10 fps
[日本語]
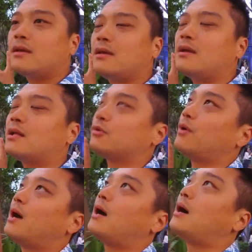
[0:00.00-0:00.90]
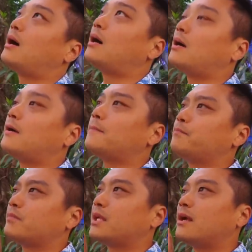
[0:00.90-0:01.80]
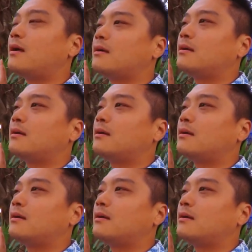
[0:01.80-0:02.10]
えー、あとはなんだ